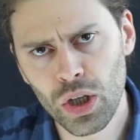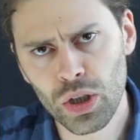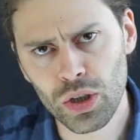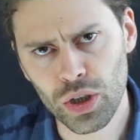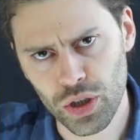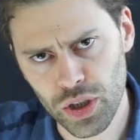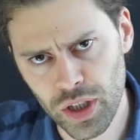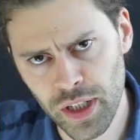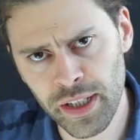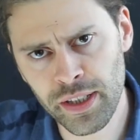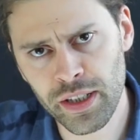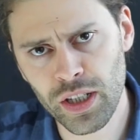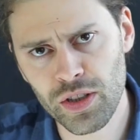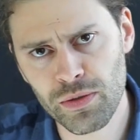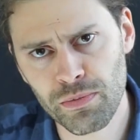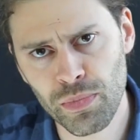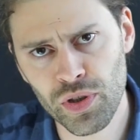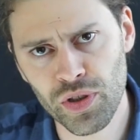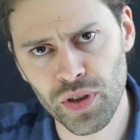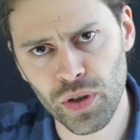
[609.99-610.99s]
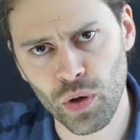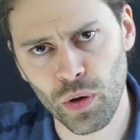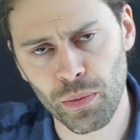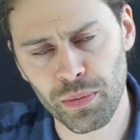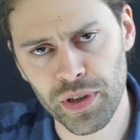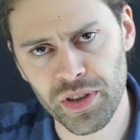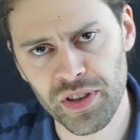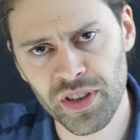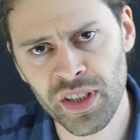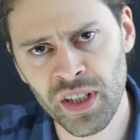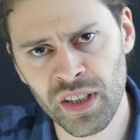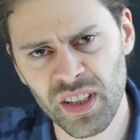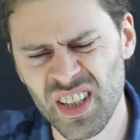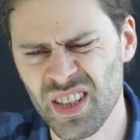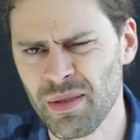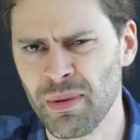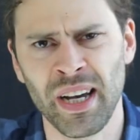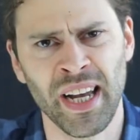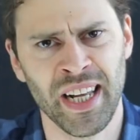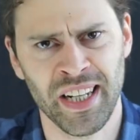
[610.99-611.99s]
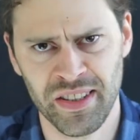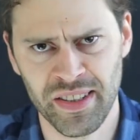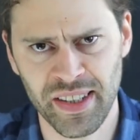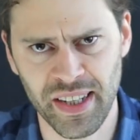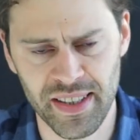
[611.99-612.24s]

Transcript: Das klingt jetzt ein bisschen kompliziert, ist aber eigentlich eine